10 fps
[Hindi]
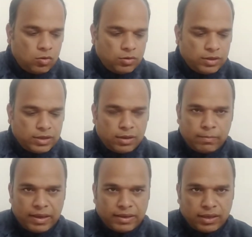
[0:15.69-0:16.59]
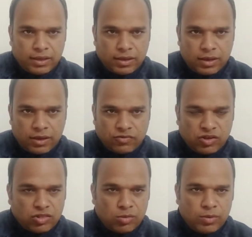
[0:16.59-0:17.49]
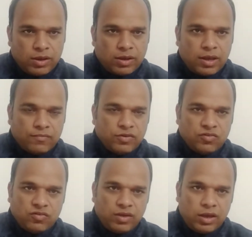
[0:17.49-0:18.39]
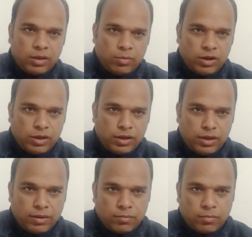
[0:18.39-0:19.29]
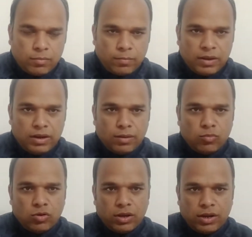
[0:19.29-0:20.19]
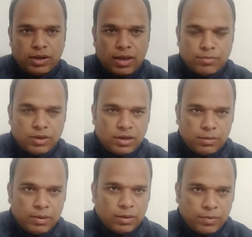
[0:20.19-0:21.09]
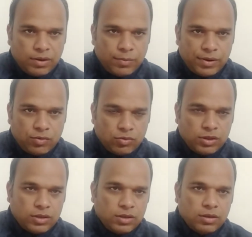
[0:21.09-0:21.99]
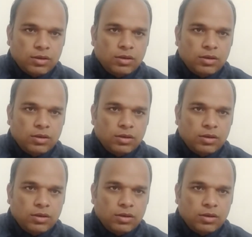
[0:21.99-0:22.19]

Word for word: और देखिए बैंकिंग के क्षेत्र में काफ़ी चीज़ें आगे बढ़ गई हैं पहले हम लोग हर एक काम के लिए बैंक पे डिपेंड होते थे